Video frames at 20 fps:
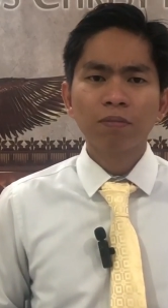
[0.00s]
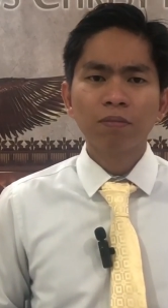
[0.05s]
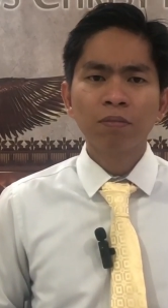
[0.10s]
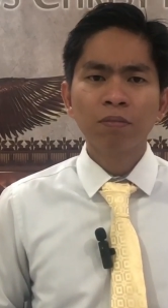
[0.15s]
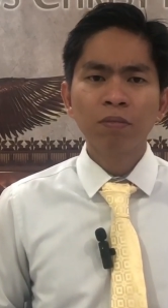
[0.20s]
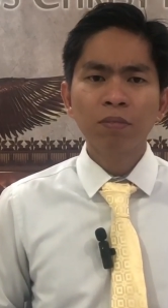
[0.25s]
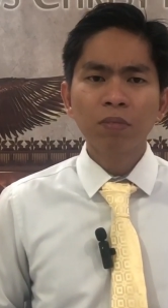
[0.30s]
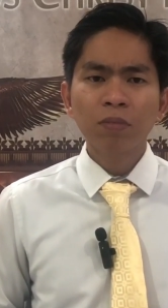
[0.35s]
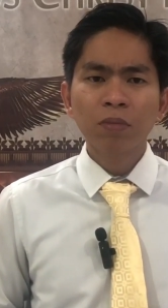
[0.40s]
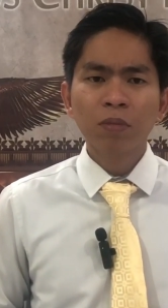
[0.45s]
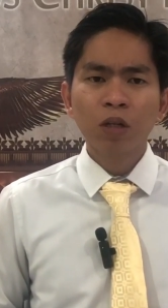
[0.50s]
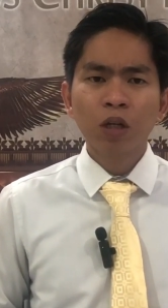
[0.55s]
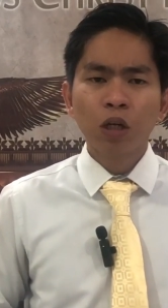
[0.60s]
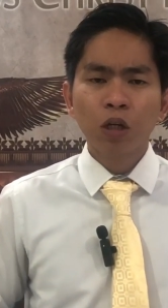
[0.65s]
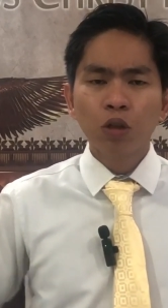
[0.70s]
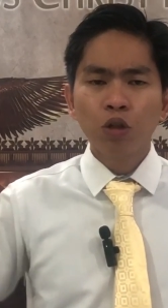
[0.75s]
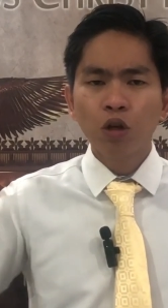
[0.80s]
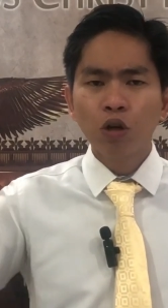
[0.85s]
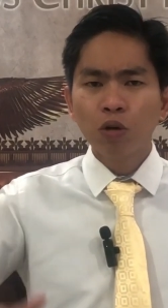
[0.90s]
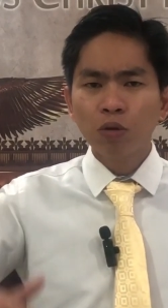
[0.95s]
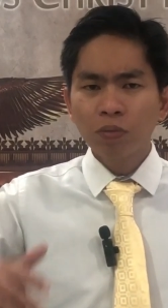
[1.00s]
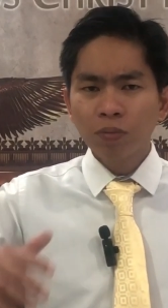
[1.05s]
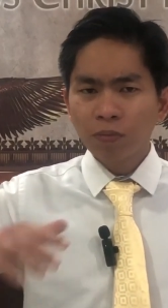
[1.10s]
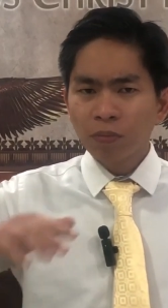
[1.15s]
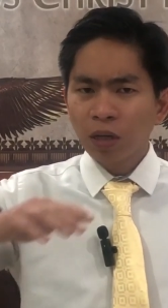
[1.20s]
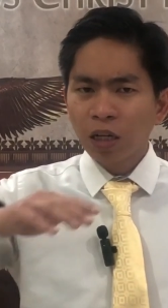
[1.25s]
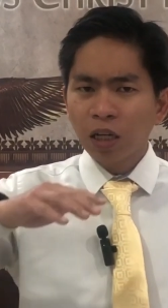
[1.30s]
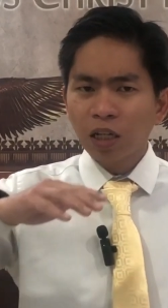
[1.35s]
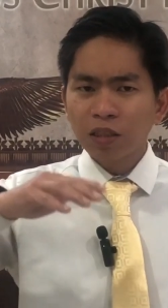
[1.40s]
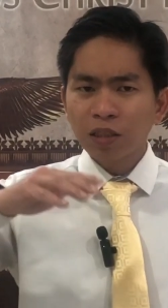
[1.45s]
Hmm?
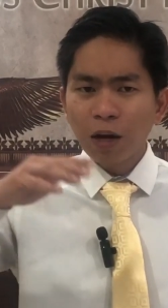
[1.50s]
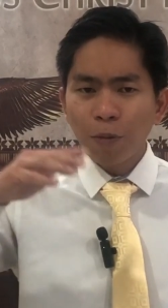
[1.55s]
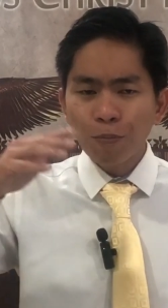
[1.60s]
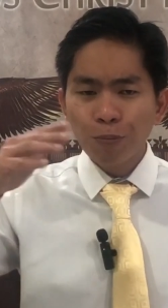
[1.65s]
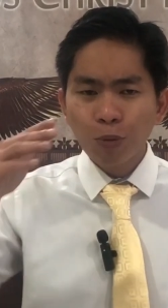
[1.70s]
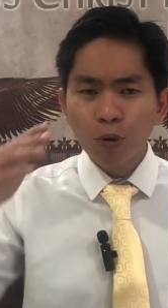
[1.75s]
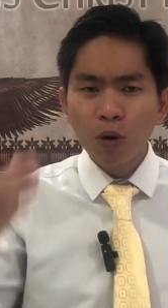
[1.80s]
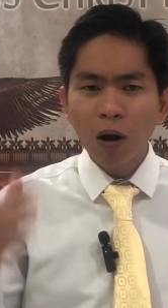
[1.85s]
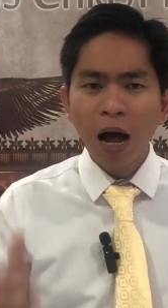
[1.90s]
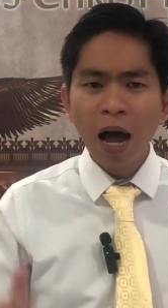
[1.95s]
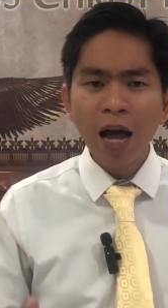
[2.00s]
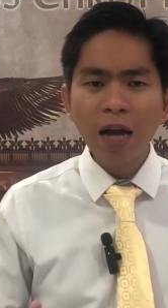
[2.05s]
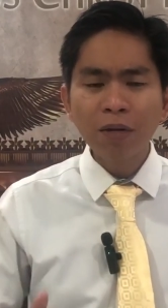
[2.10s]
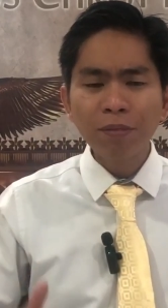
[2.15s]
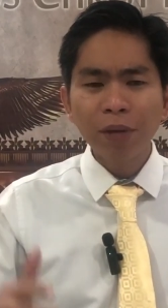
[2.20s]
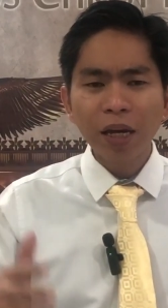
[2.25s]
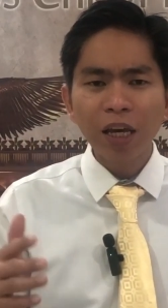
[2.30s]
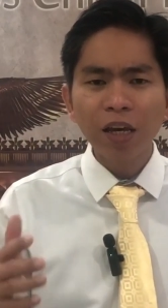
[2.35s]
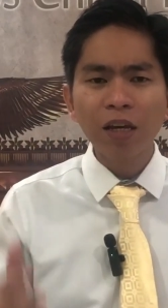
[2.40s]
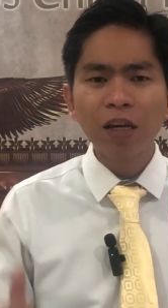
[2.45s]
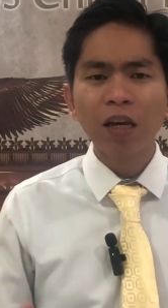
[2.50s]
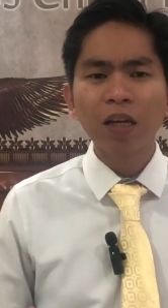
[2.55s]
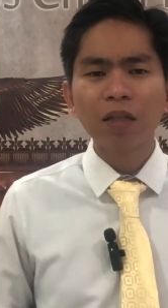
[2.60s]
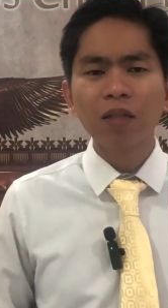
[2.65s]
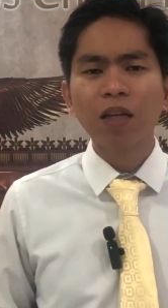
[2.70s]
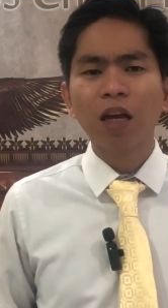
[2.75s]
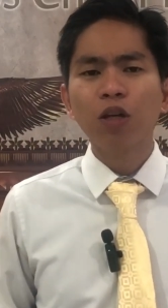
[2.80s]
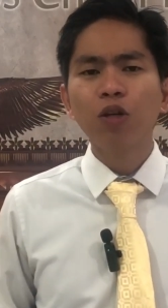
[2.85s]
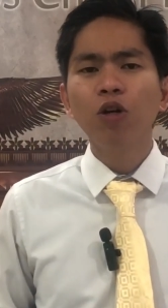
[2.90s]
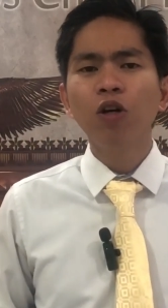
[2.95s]
Yung isang buwan mahigit
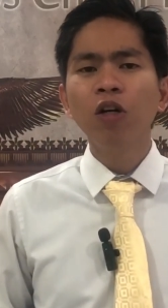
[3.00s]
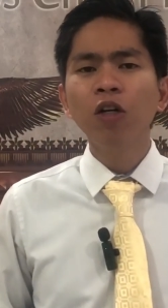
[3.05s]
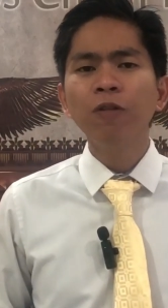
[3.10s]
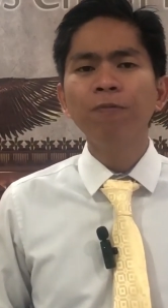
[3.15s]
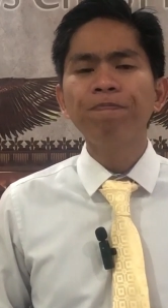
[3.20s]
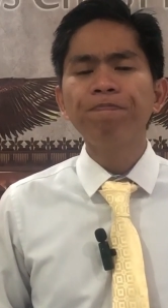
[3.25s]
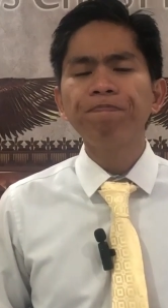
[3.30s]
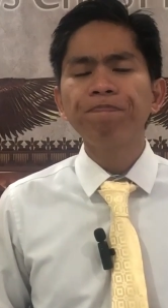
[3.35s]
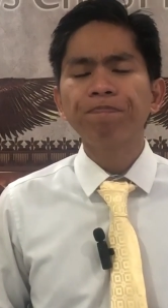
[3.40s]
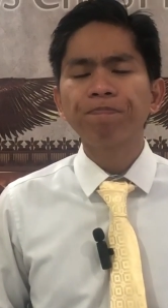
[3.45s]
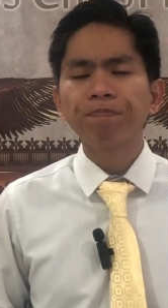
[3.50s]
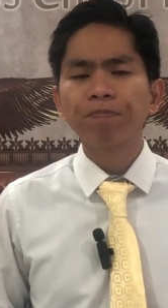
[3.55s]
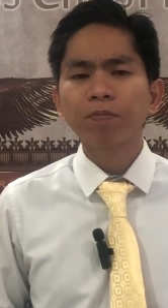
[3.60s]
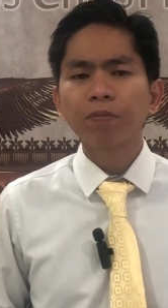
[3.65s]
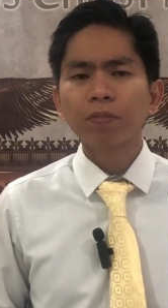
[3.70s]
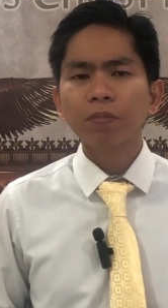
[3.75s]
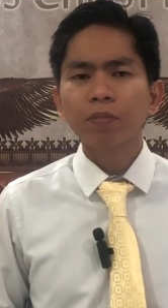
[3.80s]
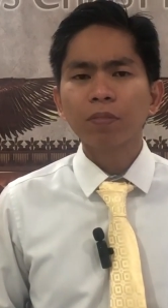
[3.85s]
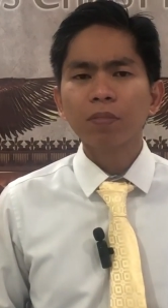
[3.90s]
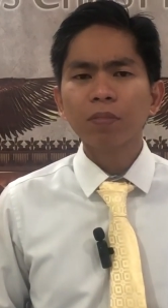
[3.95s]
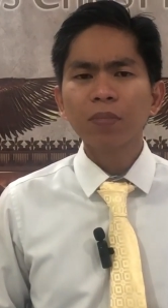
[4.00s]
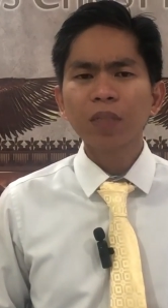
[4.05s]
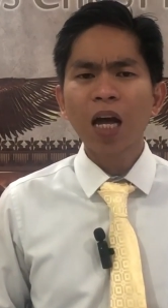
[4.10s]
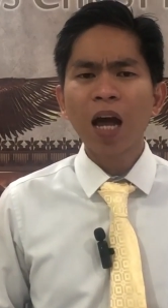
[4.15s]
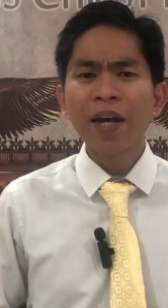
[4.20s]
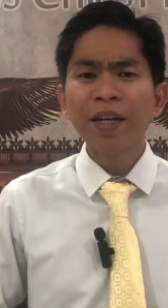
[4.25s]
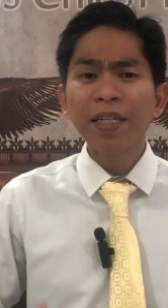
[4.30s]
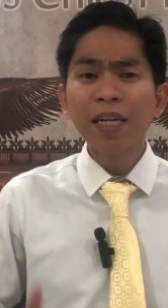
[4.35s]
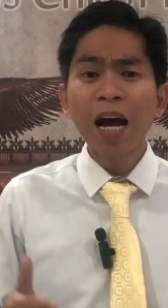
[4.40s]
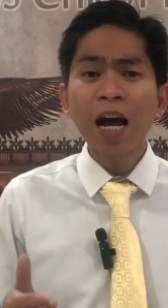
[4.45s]
na yon
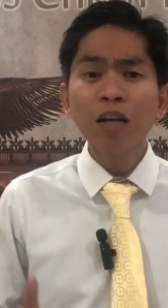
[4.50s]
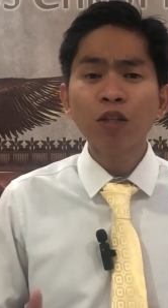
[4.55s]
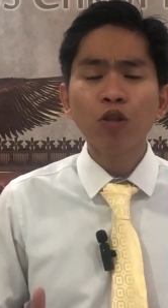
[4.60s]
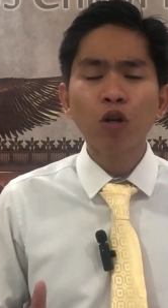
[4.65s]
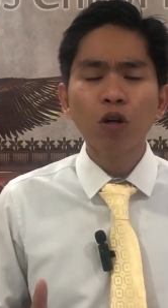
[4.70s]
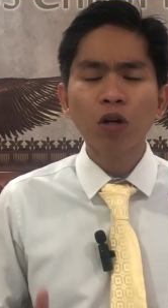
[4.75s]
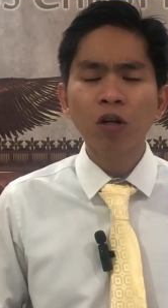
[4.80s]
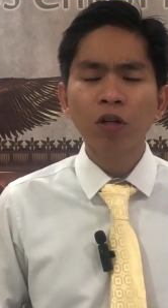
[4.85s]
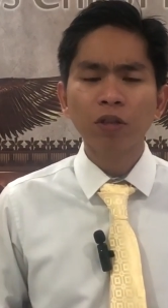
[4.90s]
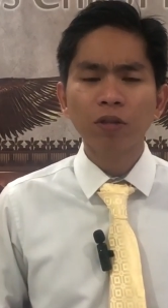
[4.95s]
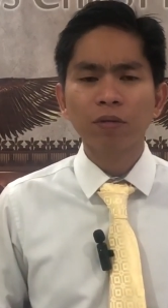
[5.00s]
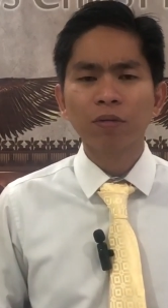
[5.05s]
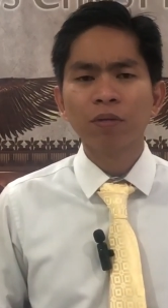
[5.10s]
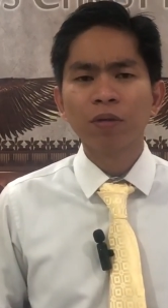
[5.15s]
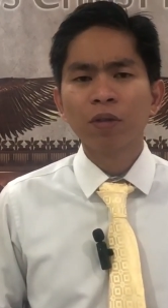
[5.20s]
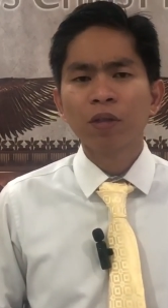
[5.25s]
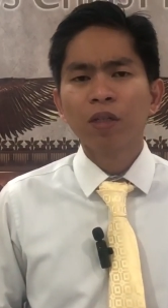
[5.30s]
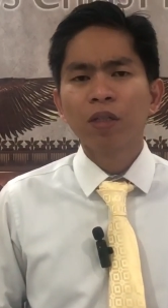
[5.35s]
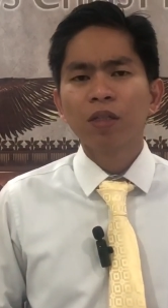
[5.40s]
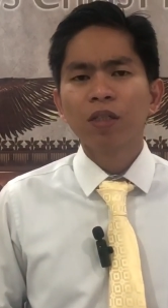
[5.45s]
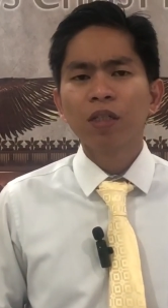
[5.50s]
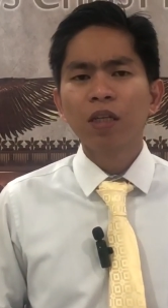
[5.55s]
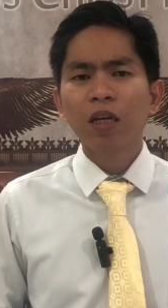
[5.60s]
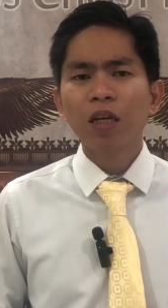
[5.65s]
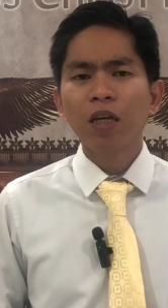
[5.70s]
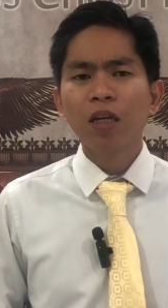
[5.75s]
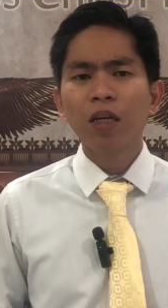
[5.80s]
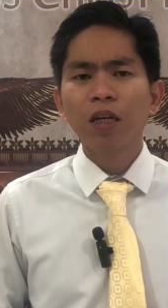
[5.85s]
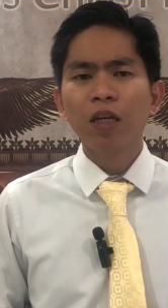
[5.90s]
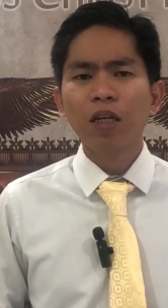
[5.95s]
ay nandoon si
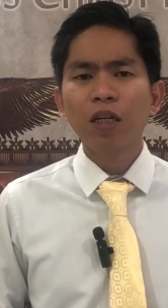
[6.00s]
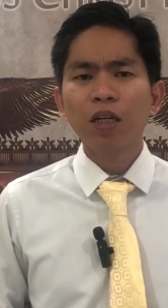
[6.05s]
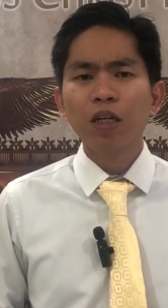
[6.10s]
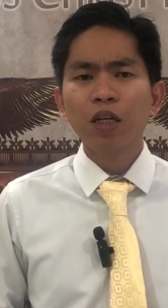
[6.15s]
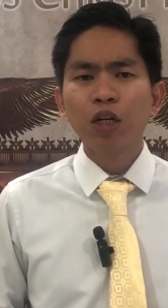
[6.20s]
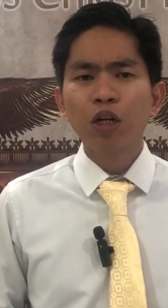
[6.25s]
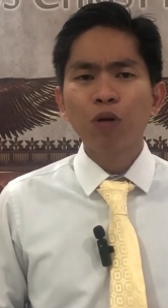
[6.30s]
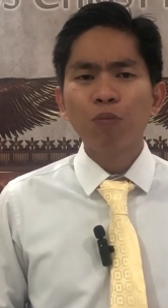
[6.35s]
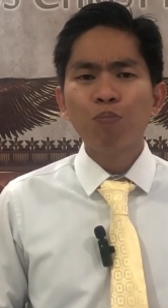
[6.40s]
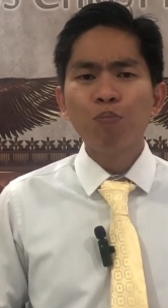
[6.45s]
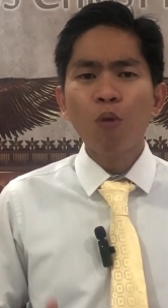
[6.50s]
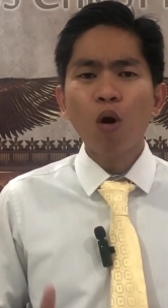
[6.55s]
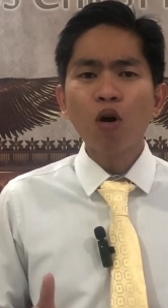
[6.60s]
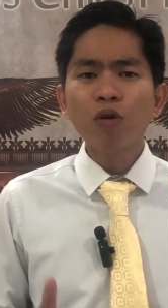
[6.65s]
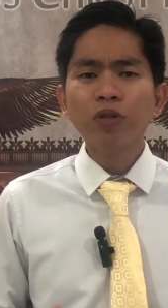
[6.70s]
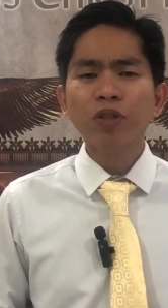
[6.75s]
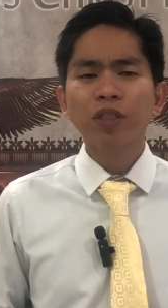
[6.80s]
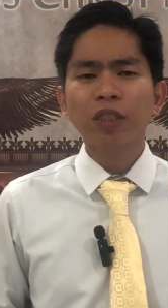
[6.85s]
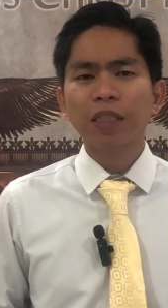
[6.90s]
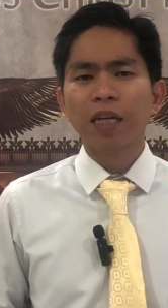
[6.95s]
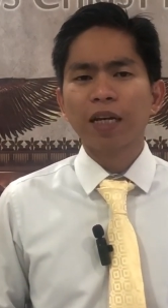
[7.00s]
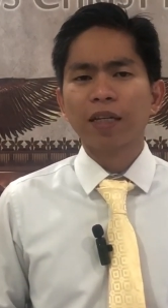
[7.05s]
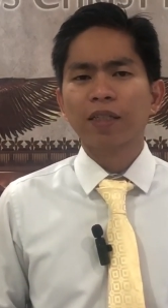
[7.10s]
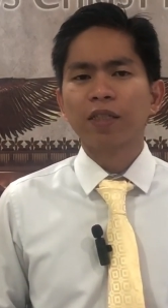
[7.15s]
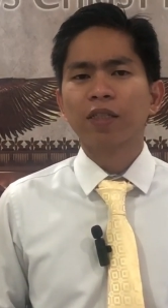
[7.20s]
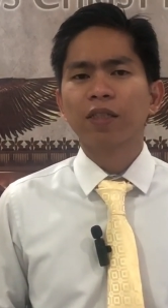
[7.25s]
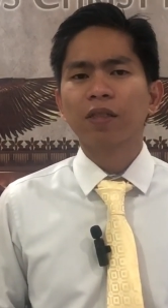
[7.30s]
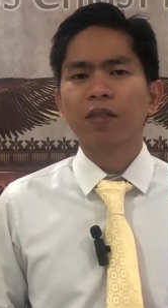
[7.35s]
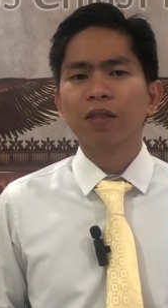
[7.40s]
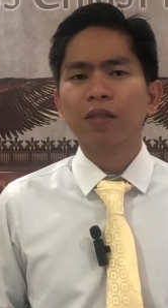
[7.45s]

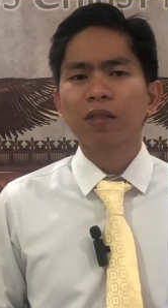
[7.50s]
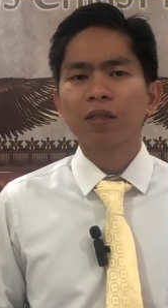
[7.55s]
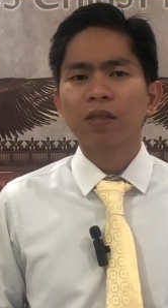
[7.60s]
Moses.